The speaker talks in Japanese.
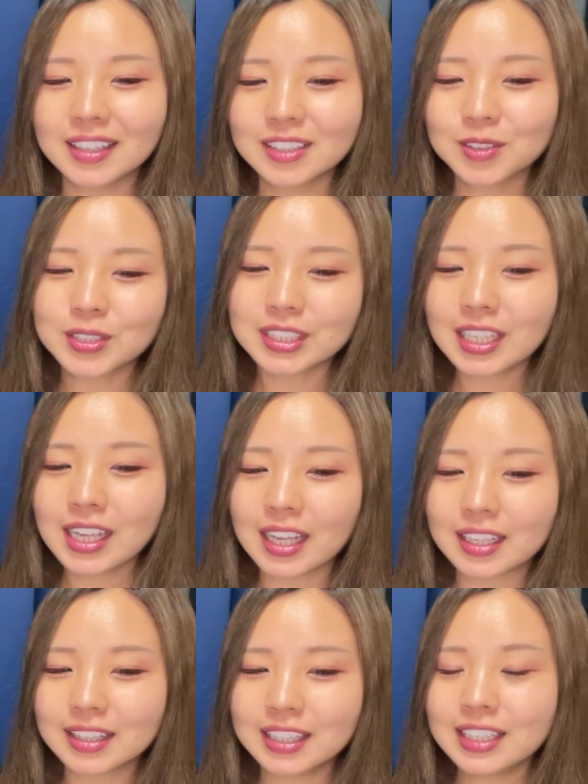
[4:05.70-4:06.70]
そして、
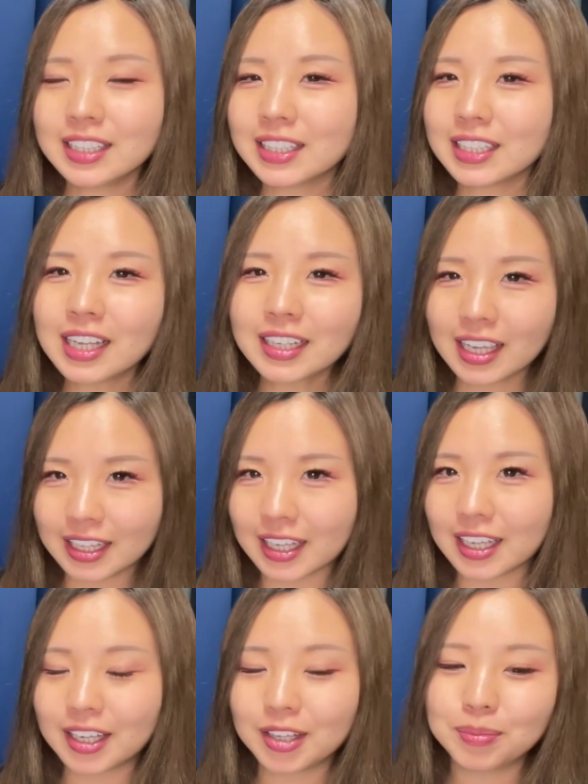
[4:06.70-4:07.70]
人気だけ
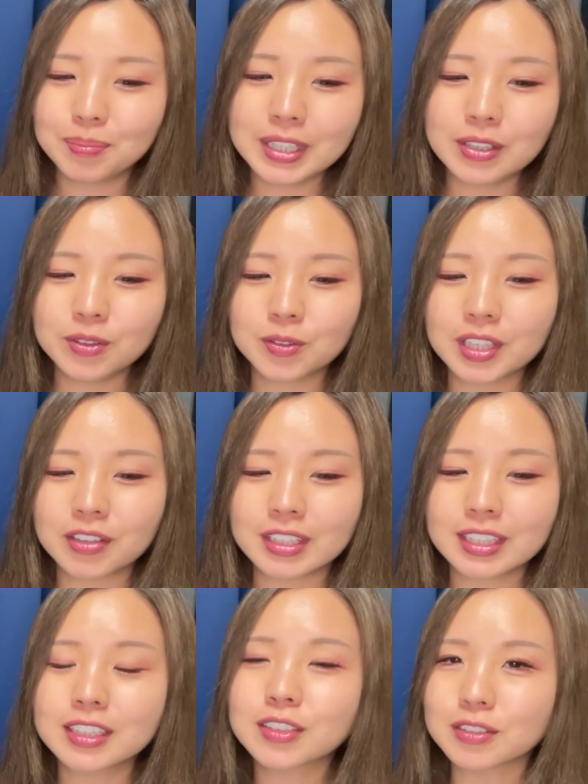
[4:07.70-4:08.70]
で見るのでは
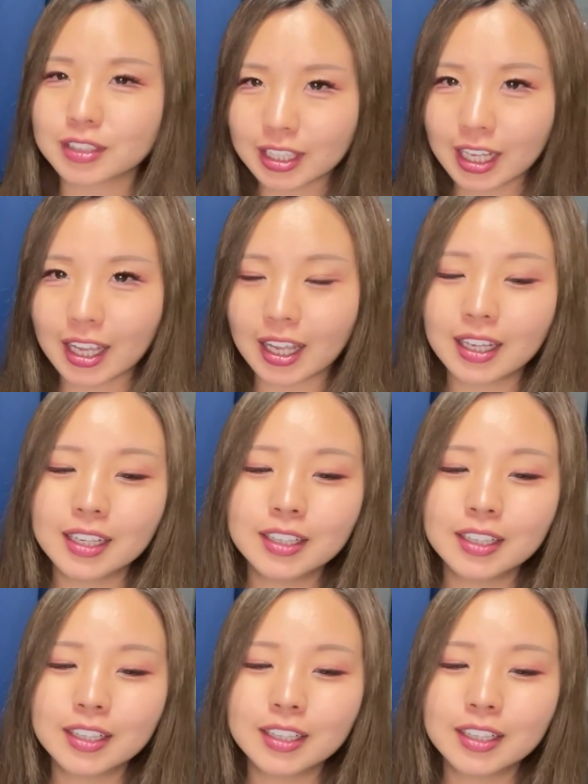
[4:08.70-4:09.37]
なくって、